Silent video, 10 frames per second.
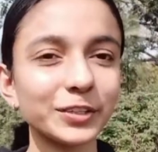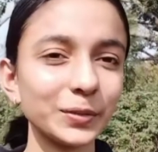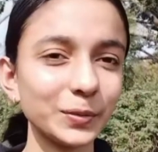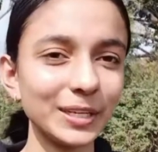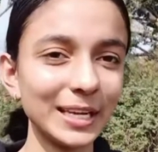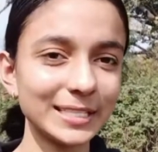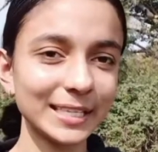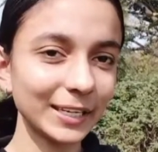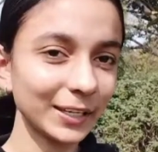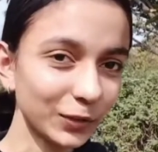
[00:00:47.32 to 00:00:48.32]
डू लेट्स
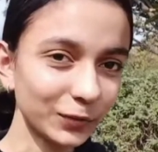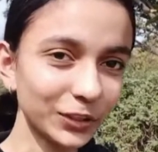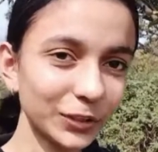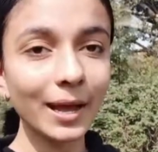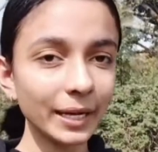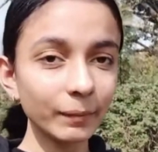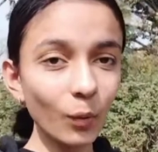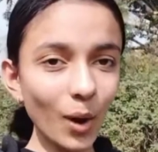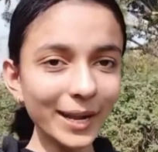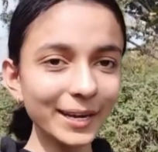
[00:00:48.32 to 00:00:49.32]
कैन इन द वीडियो नंबर
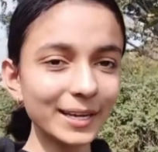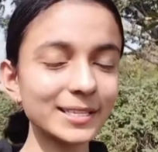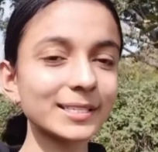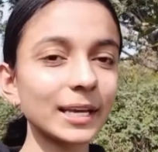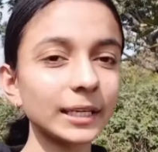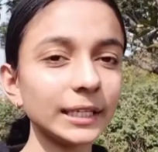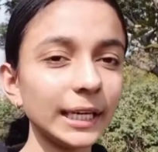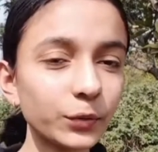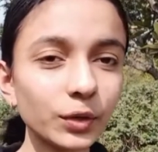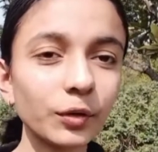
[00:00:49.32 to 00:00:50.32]
वन इज़
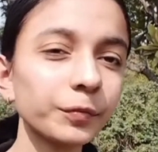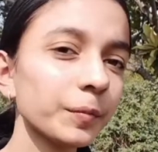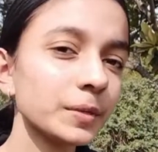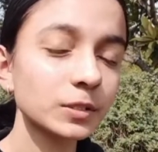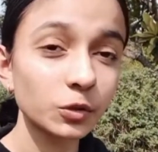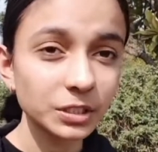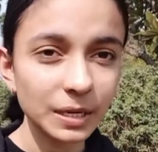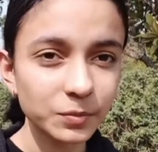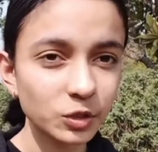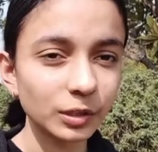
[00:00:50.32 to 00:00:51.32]
गेट रिड ऑफ द
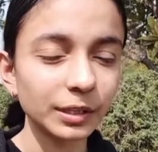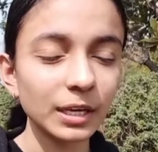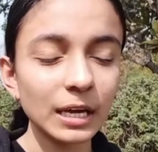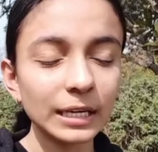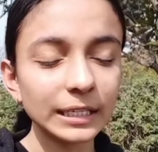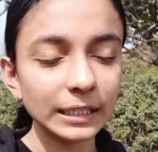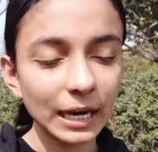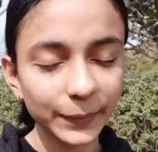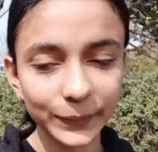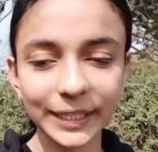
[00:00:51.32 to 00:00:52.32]
मिसकनसेप्शन एक्सप्रेशन कि
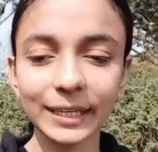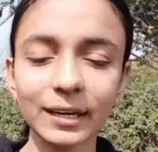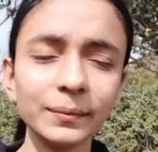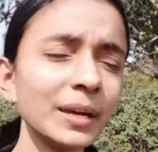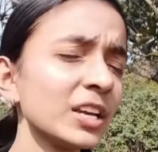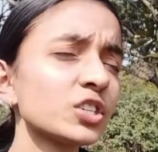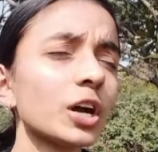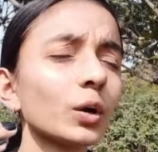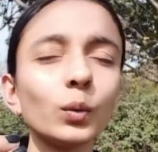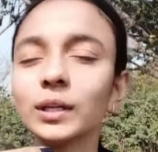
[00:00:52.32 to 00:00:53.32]
हमें हमेशा
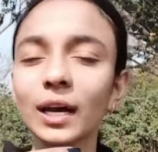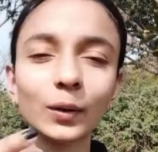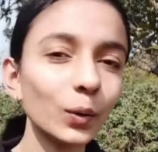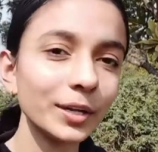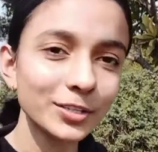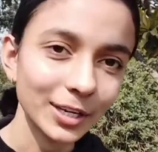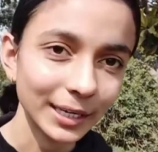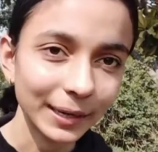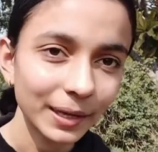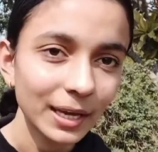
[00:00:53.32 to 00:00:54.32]
कोई ना कोई
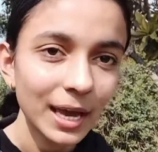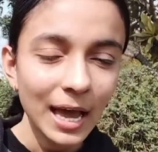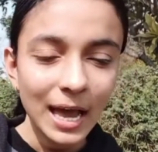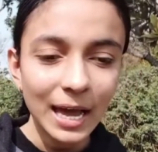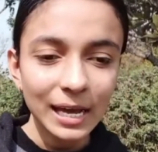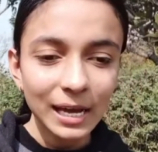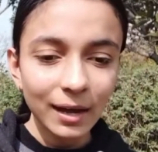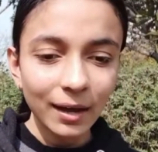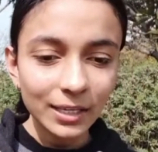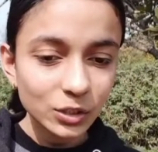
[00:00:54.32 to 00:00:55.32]
चाहिए
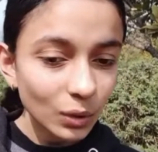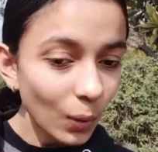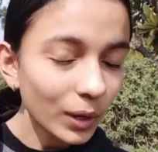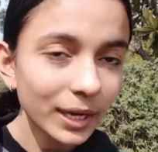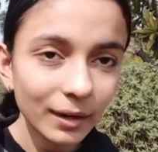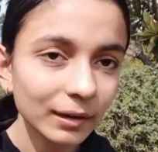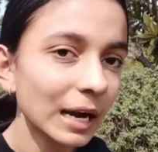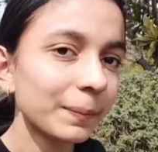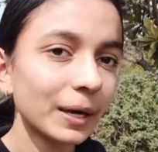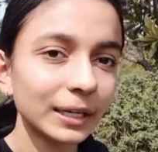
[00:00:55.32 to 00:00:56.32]
इट्स ओके okay अगर
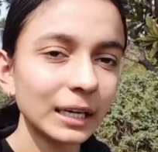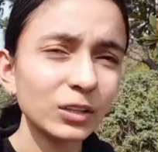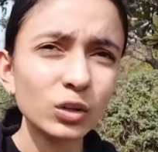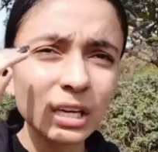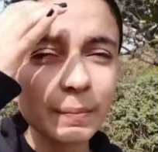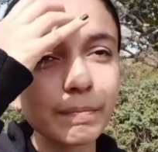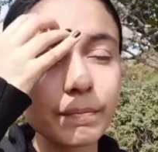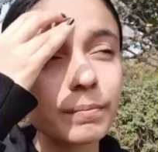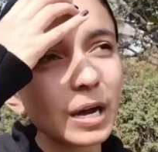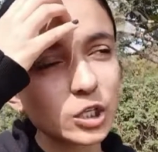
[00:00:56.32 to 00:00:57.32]
आप अकेले क्योंकि
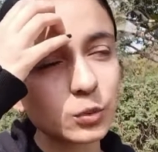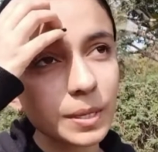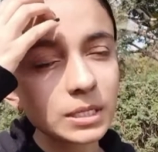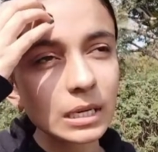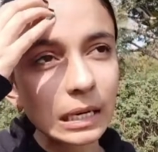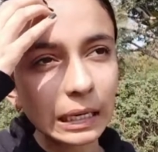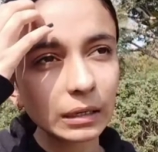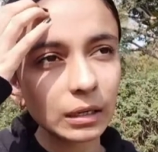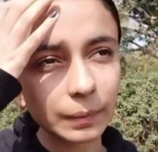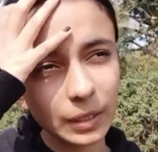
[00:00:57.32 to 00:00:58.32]
बचपन से
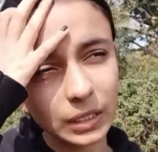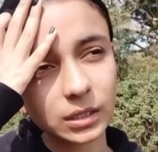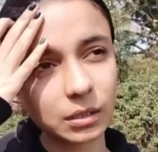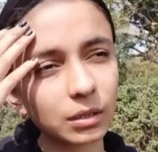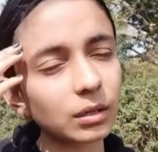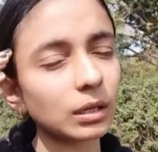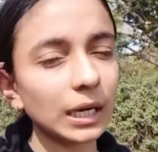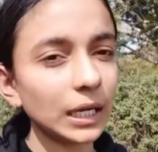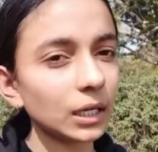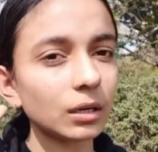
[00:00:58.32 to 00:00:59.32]
लेकर अभी तक
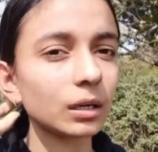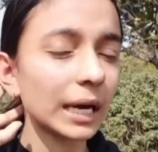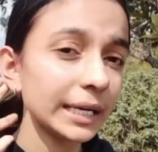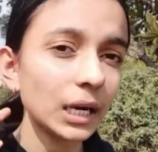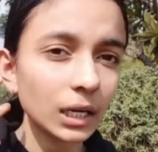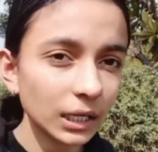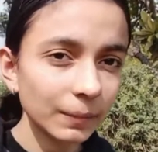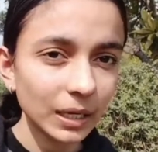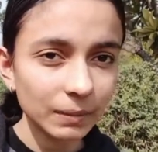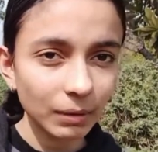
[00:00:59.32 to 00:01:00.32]
लाइक कहीं ना कहीं
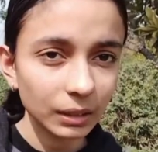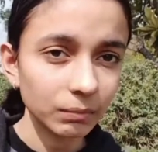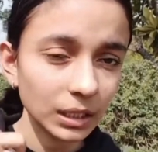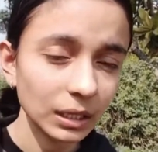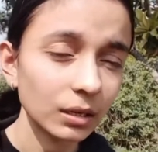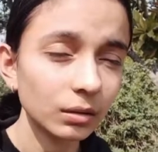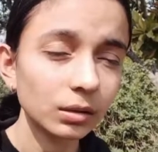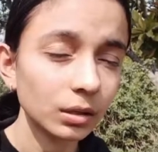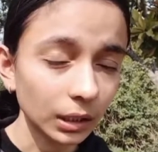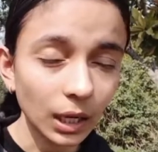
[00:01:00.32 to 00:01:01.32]
हमारे माइंड में ये रखा